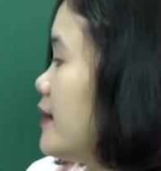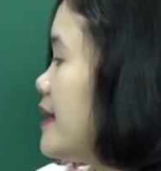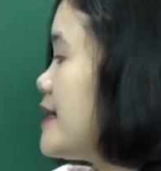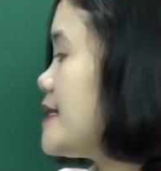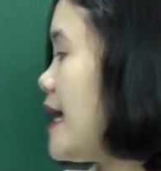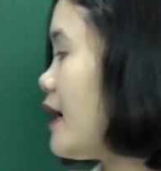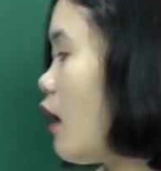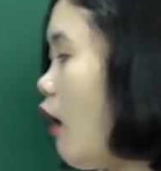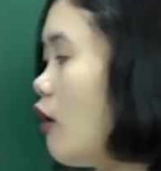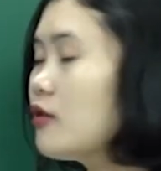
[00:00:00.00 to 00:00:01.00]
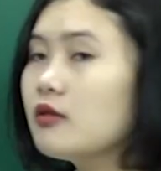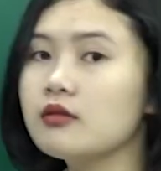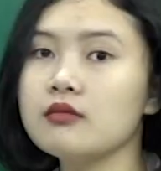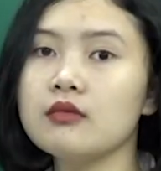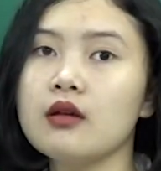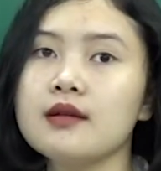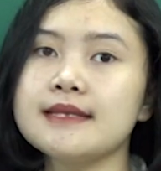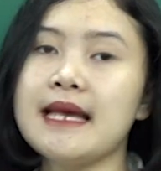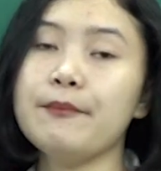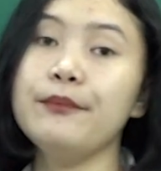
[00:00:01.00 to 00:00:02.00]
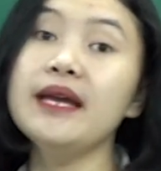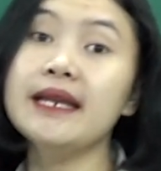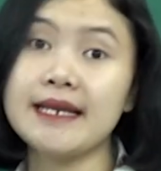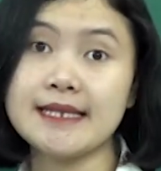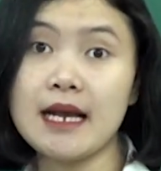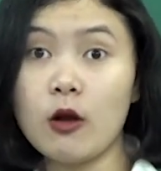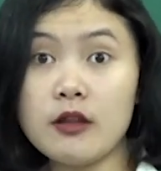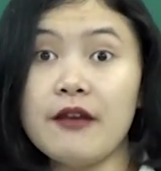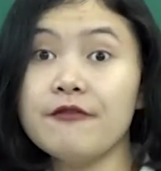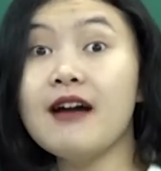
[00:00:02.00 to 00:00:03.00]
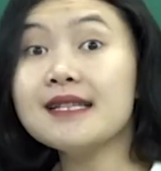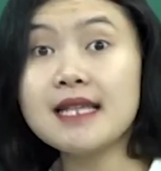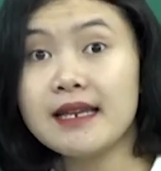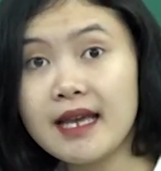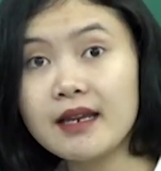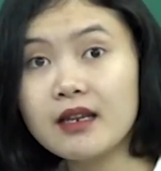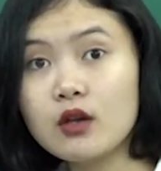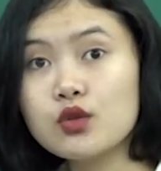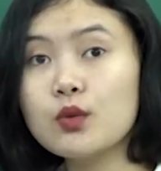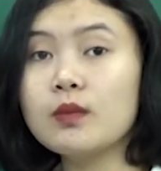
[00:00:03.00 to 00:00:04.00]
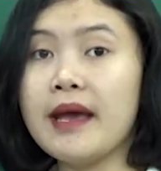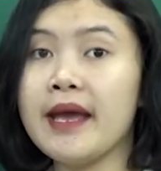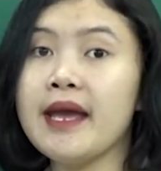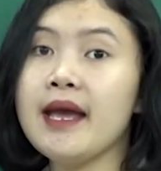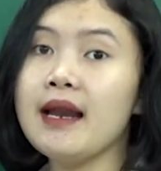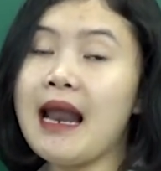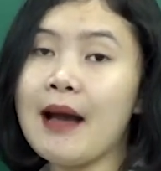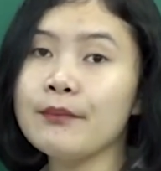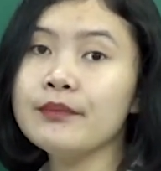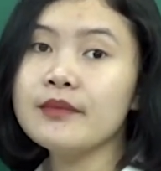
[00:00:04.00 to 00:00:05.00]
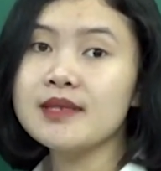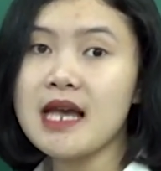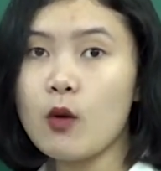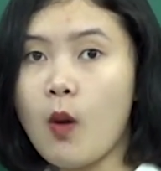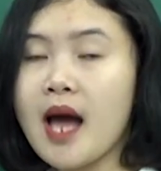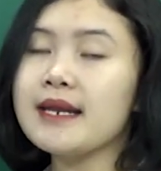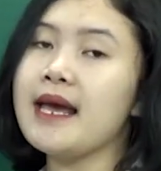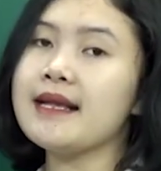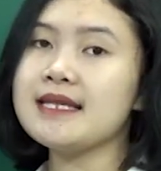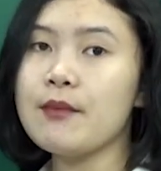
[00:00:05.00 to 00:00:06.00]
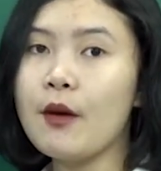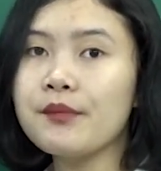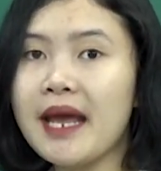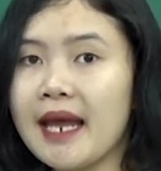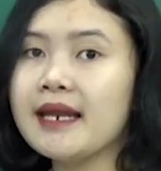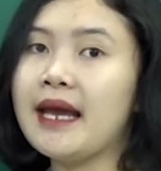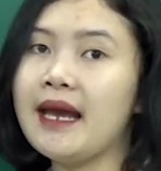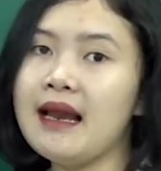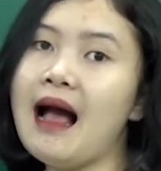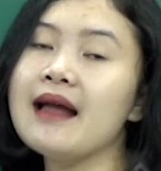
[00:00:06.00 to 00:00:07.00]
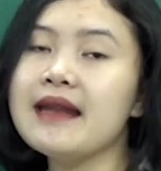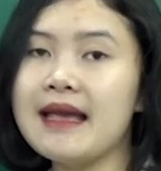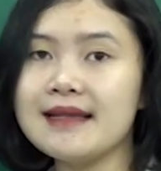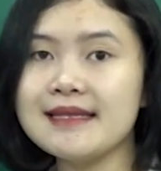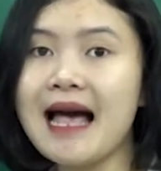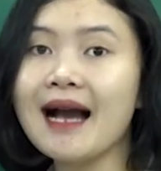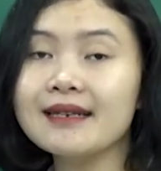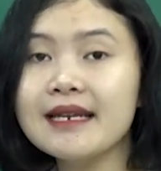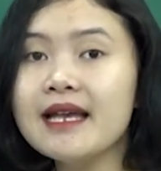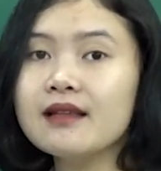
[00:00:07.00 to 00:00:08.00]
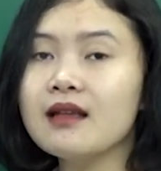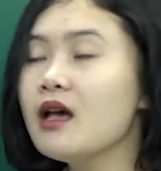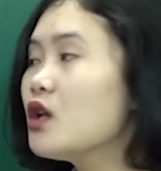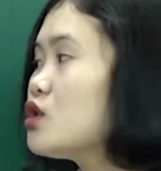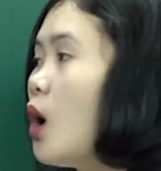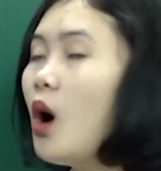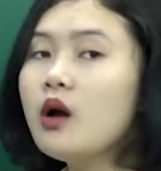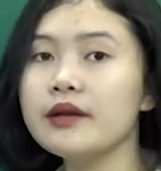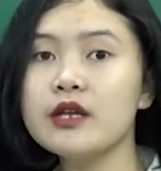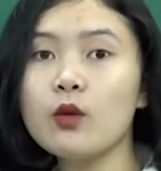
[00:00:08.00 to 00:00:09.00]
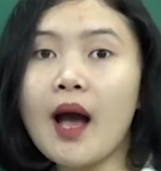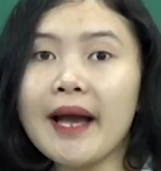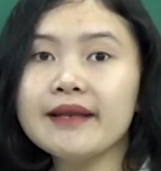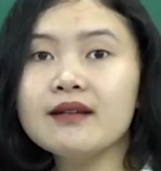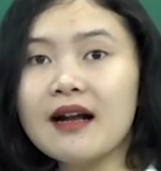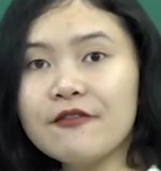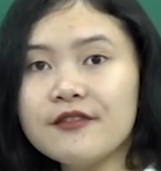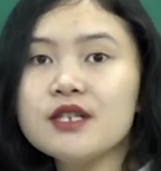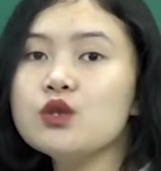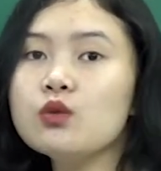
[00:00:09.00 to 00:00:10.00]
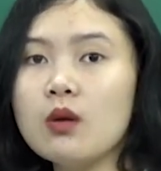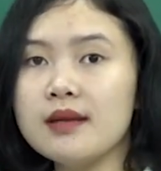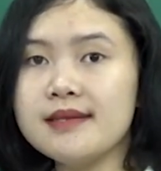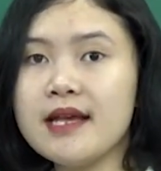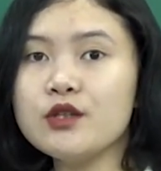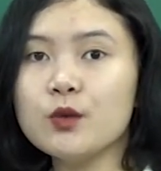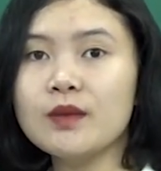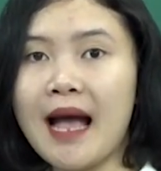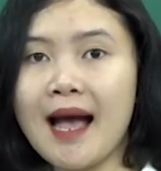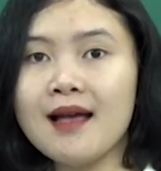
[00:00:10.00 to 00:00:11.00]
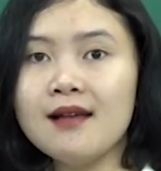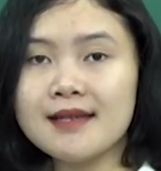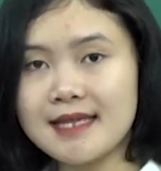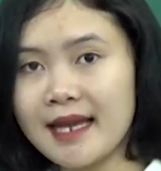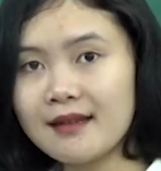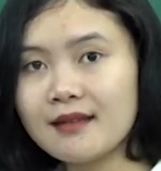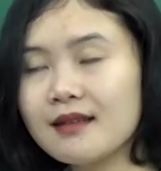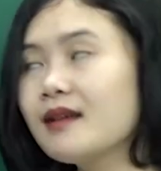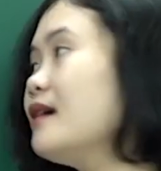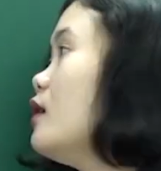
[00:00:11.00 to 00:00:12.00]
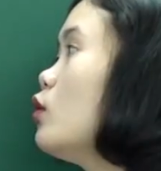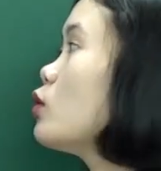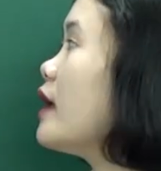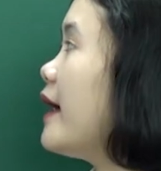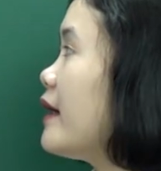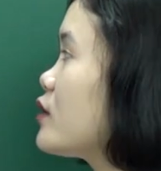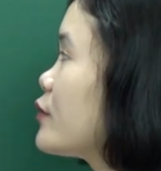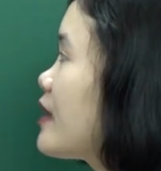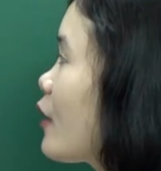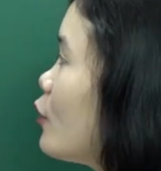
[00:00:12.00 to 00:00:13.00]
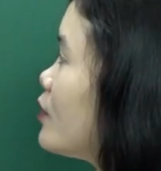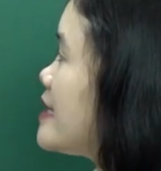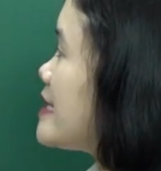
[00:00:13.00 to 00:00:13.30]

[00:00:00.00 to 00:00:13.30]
thì sẽ có sẽ pin này sẽ có thể phát ra điện, dùng để làm chạy quạt này, chạy bóng đèn này, hay là để sạc điện cho điện thoại như các ví dụ ở trên chúng ta xét. Cụ thể chúng ta cùng đi